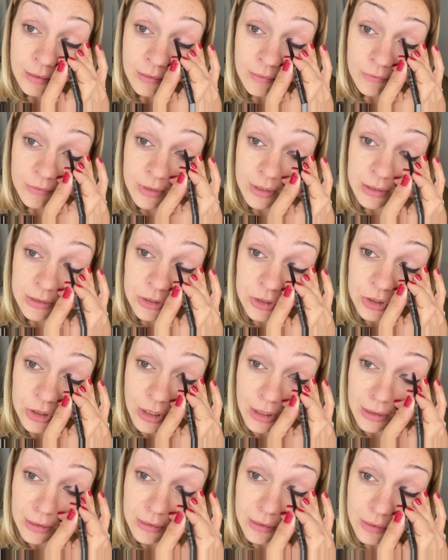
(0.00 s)
vi
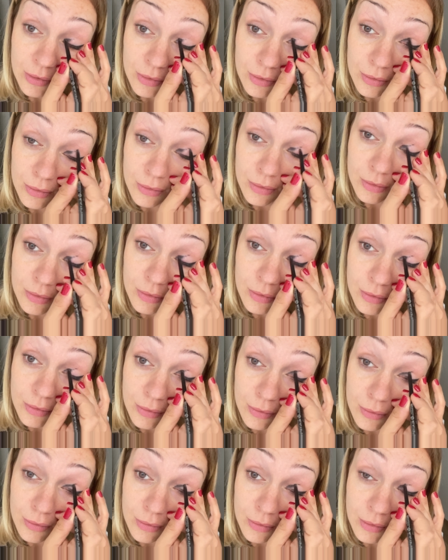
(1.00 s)
tracciate
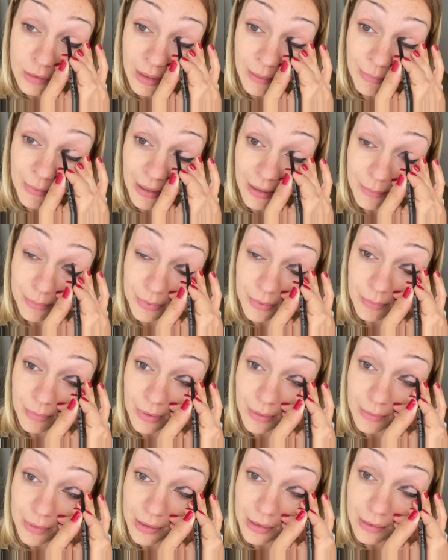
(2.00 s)
la
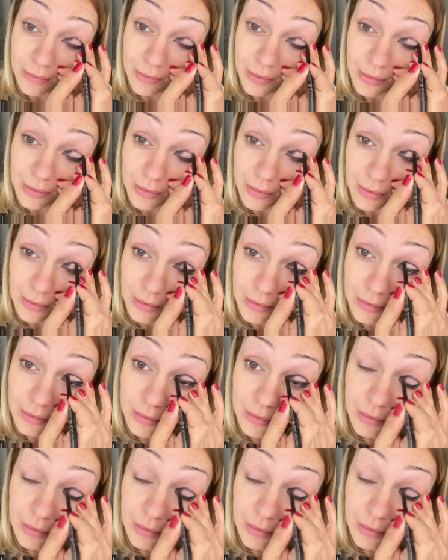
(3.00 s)
palpebra praticamente